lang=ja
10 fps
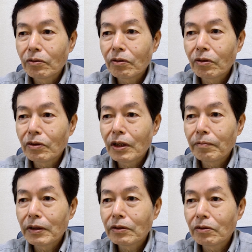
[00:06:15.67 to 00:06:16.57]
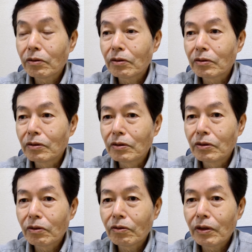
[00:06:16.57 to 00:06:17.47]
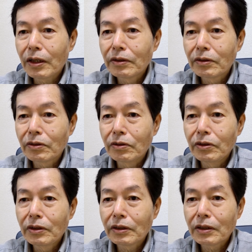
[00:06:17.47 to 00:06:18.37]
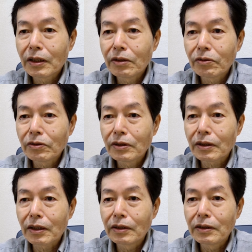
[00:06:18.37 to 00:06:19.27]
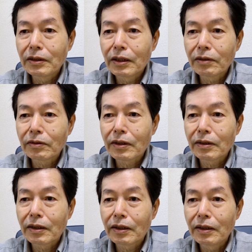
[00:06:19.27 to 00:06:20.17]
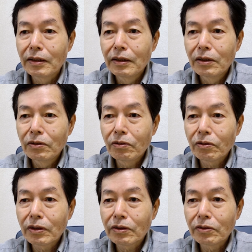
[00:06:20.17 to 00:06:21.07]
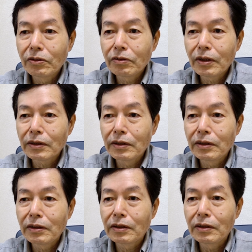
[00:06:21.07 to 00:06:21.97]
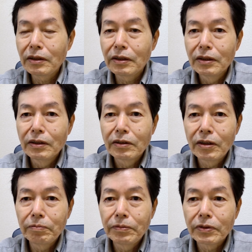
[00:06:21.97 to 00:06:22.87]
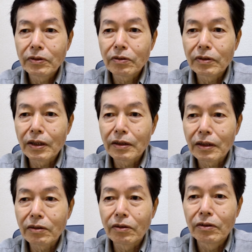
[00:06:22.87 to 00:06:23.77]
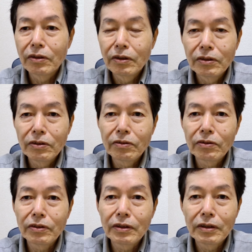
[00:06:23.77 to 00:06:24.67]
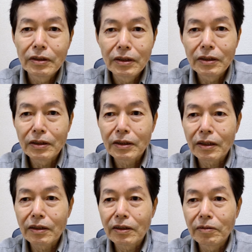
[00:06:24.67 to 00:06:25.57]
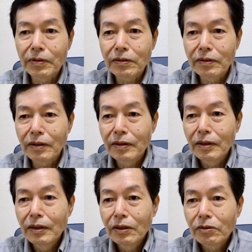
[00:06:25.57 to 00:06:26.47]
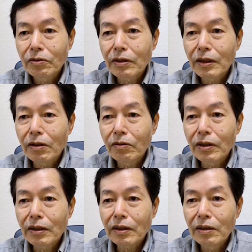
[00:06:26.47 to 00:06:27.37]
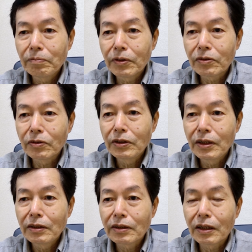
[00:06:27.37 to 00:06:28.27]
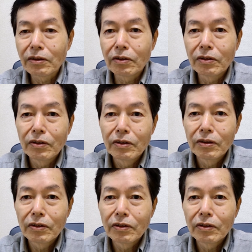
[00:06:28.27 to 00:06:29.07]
その後、山城国淀藩主石川義高に預けられ、同月18日に切腹となったというふうに書かれていますね。それから織田健元秀近の